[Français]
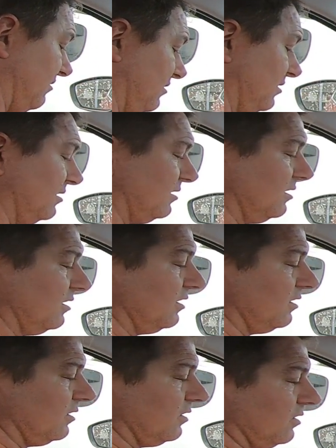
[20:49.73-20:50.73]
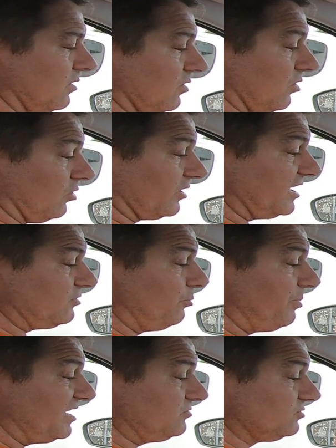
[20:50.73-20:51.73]
Hein. En cas de
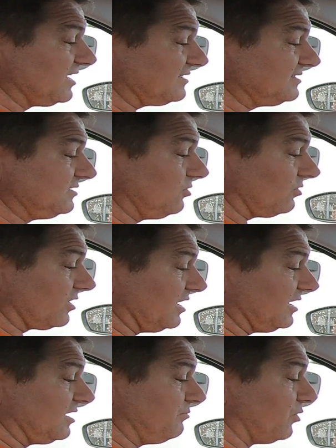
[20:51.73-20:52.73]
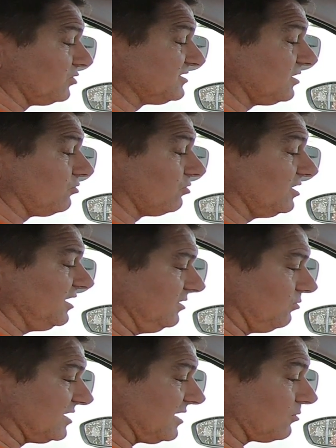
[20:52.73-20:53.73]
panne ou d'accident, quel équipement de sécurité
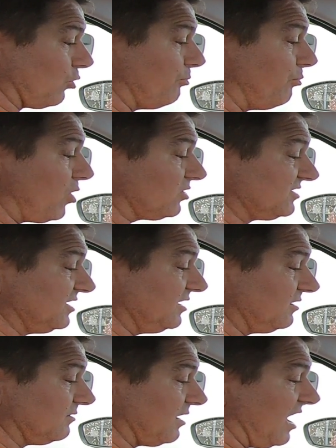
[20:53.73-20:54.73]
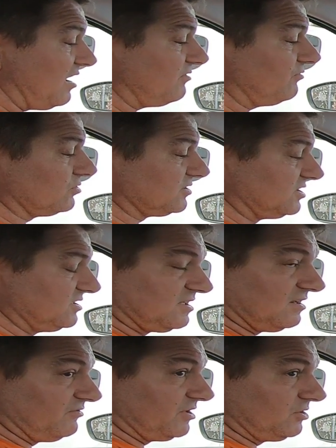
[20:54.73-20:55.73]
doit être porté avant de
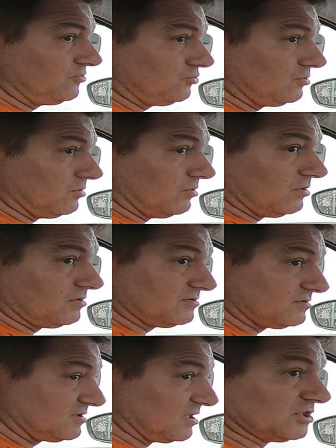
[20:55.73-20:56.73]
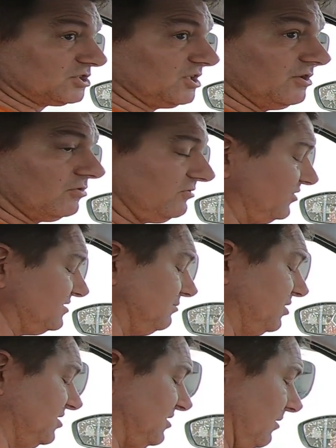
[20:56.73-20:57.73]
quitter le véhicule C'est un gilet haute
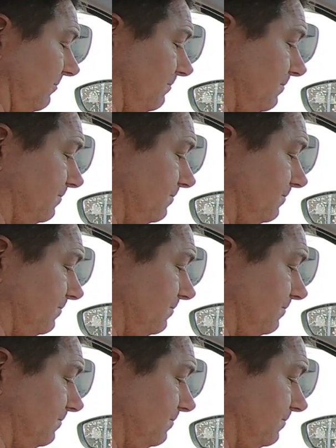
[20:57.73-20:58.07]
visibilité.